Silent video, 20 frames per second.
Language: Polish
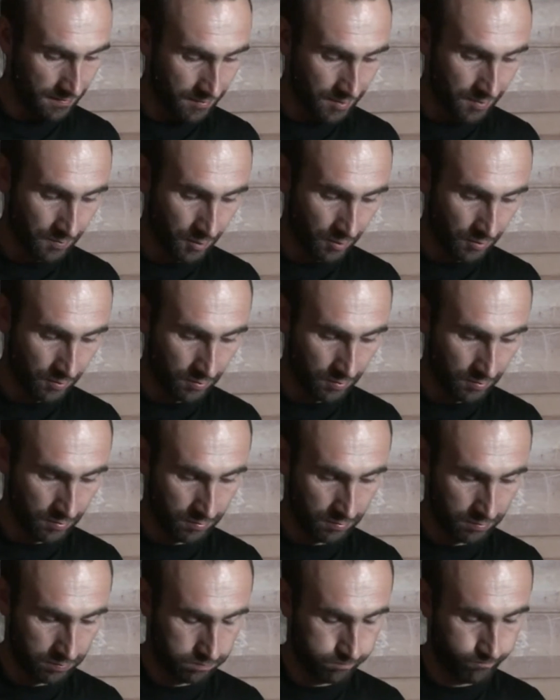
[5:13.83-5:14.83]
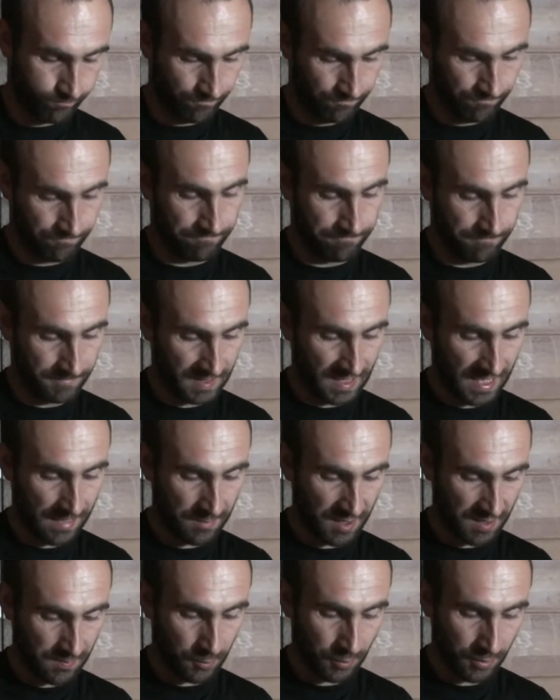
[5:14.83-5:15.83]
W tym roku
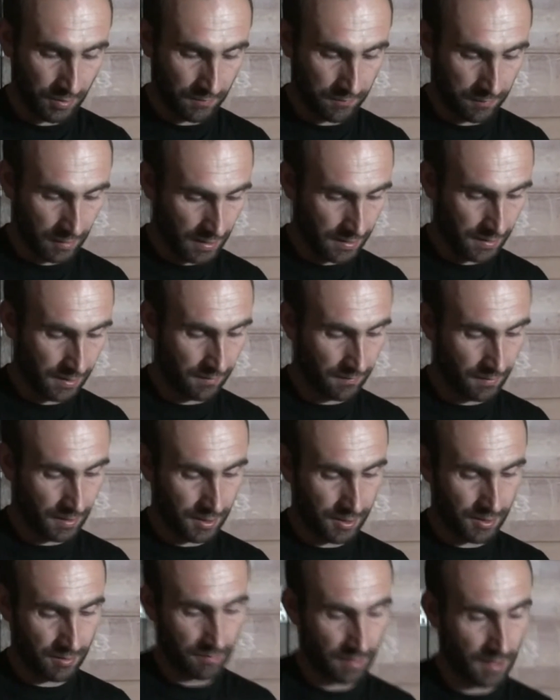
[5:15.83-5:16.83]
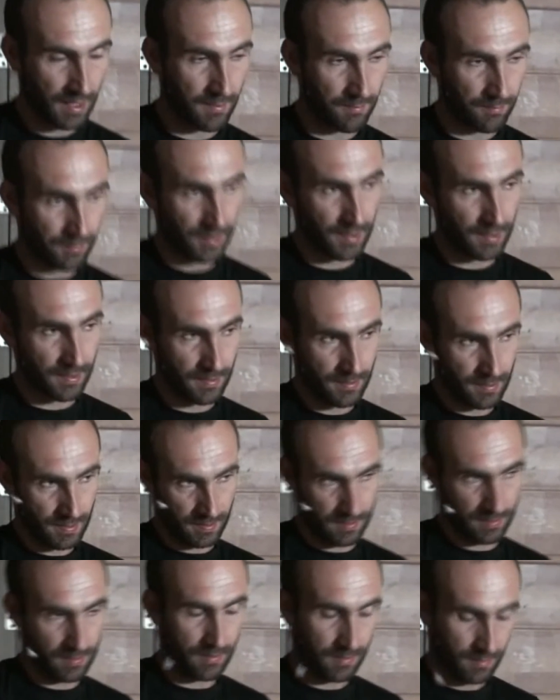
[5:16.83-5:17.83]
sam jest nich dwuletni, wyleciał GMP
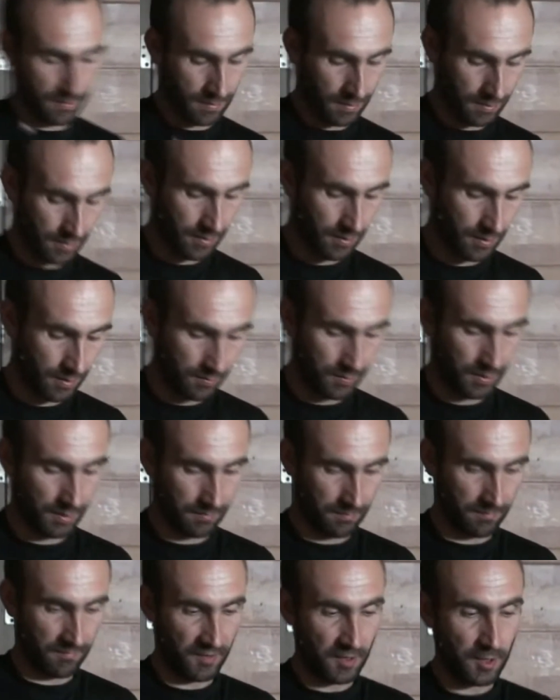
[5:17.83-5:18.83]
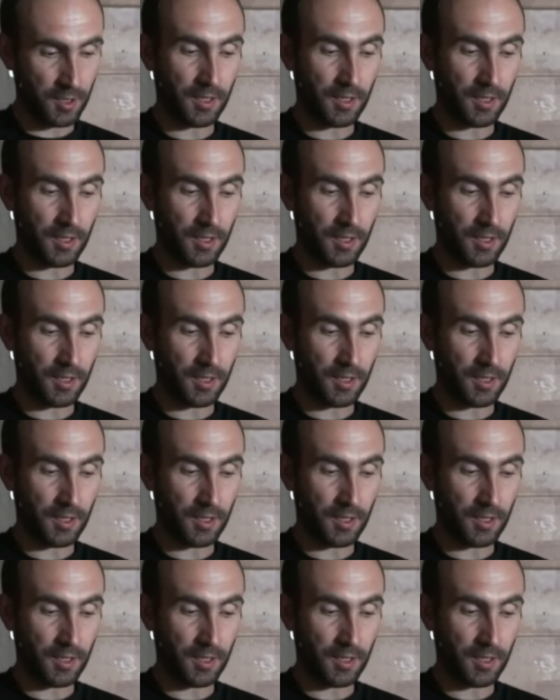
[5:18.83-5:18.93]
z dosyć dobrym